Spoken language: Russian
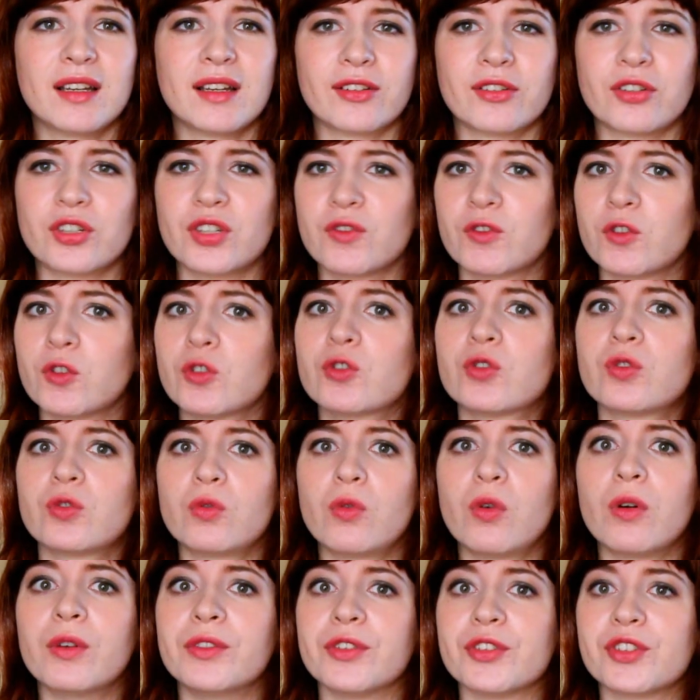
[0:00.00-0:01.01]
Короче, все что
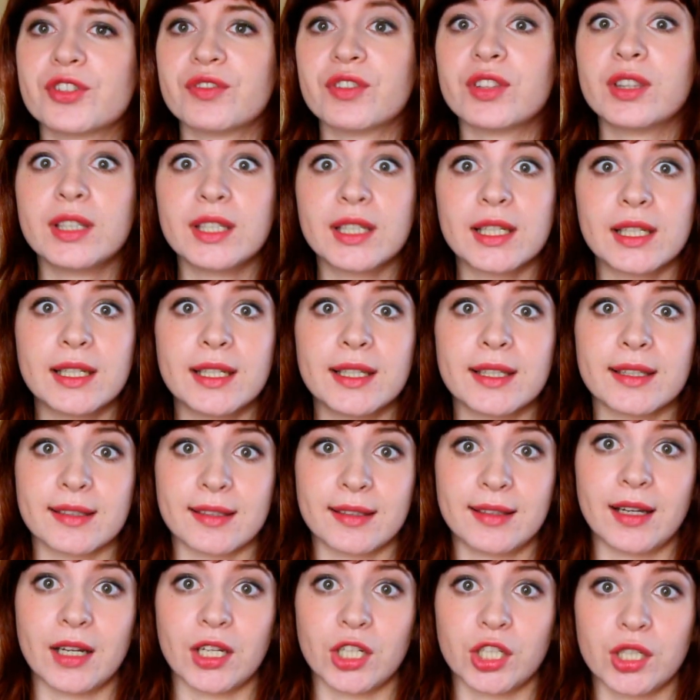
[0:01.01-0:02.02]
угодно, цветные
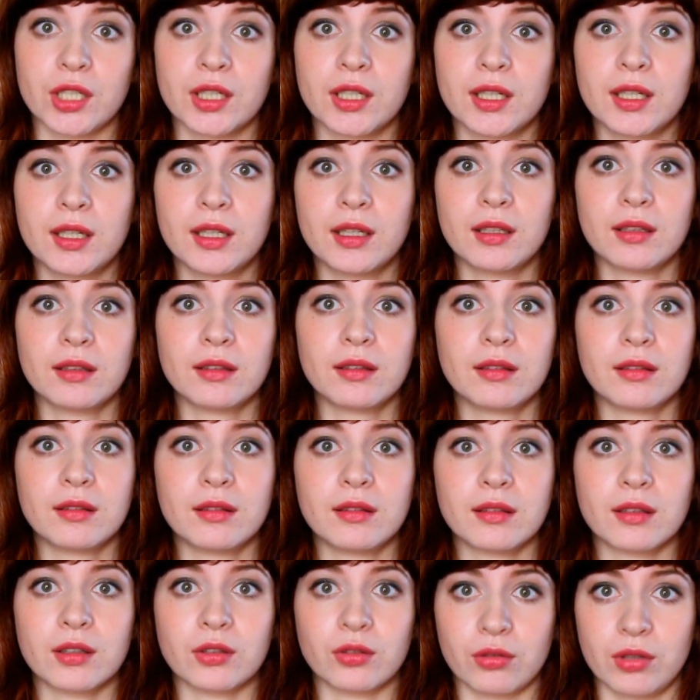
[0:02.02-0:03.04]
линзы даже
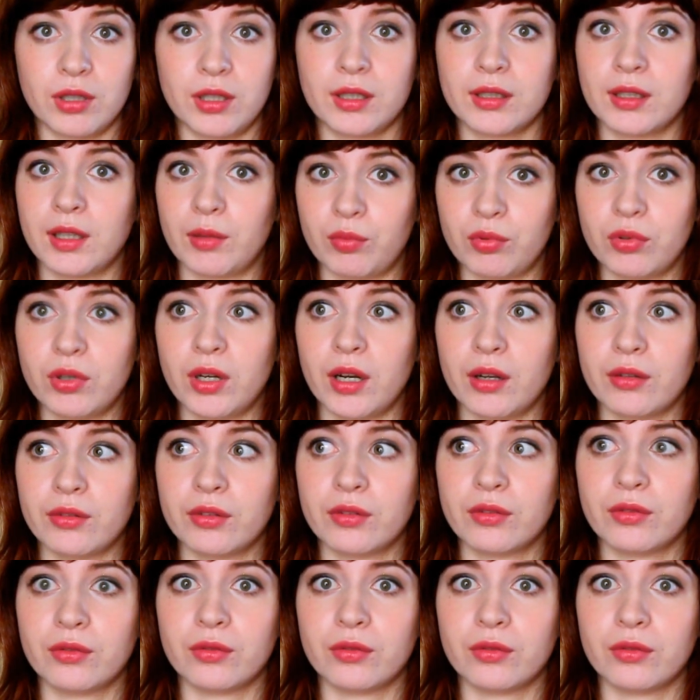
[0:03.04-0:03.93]
которые иногда пугают.